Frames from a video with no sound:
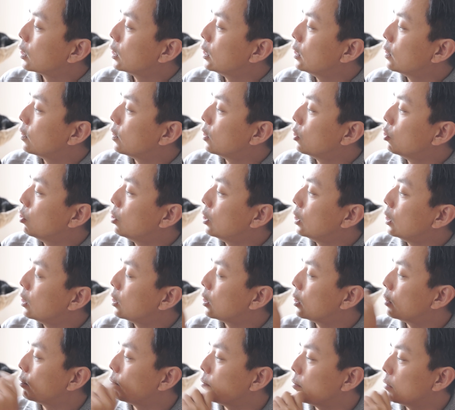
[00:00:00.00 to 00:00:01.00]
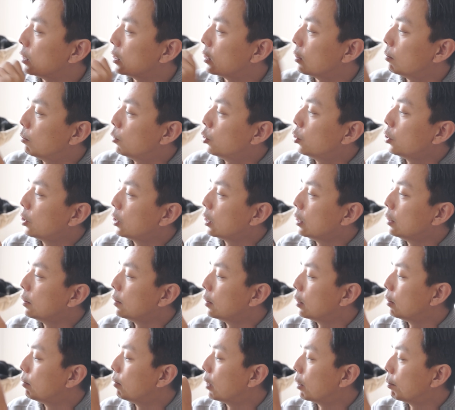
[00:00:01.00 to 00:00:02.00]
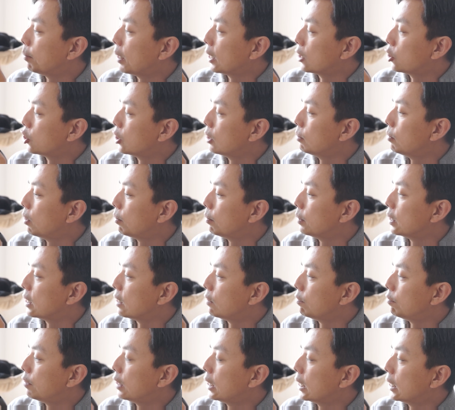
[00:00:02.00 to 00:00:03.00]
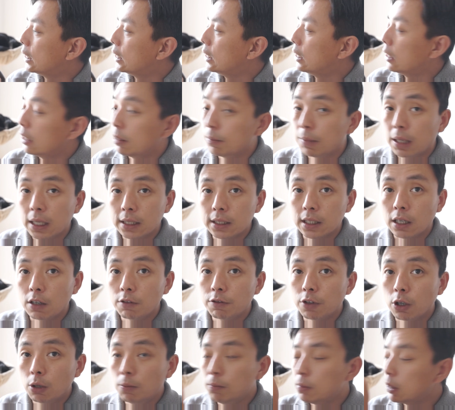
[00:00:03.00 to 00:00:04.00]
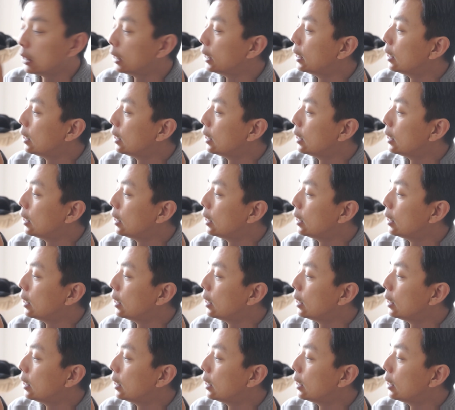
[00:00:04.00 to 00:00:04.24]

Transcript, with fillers: ist natürlich ein bisschen blöd. Man patscht immer mit seinen Fingern hier eben halt drauf rum